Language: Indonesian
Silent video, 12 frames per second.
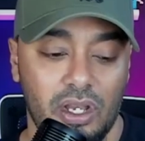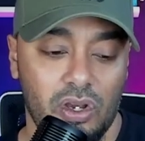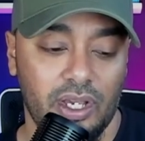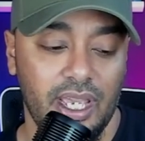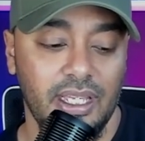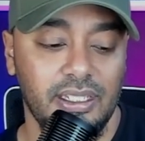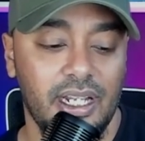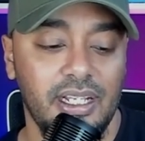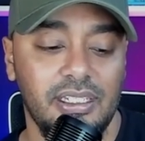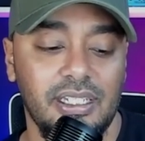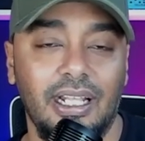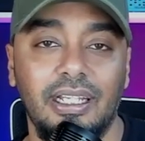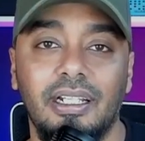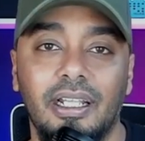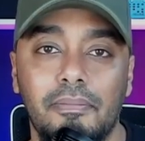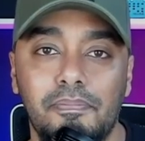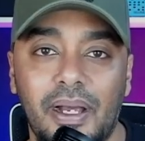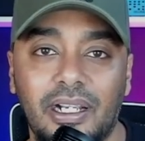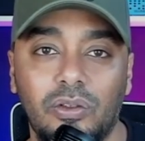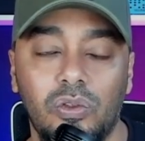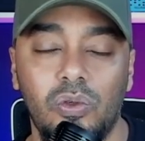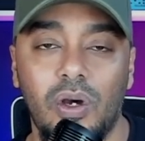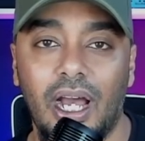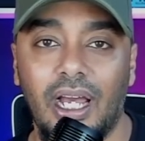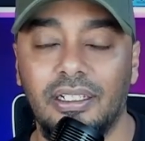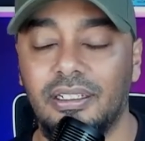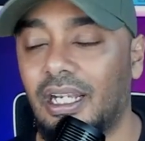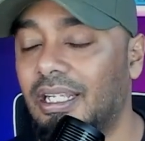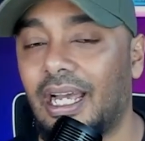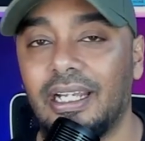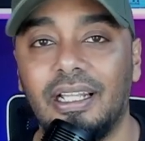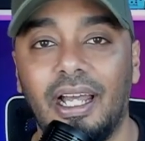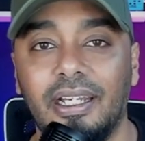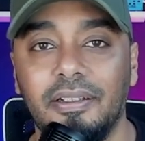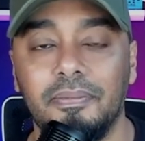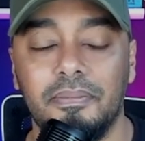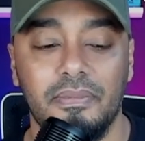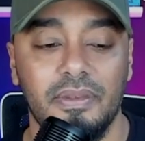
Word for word: Oke, jadi saling lempar tuduhan dan lain-lain.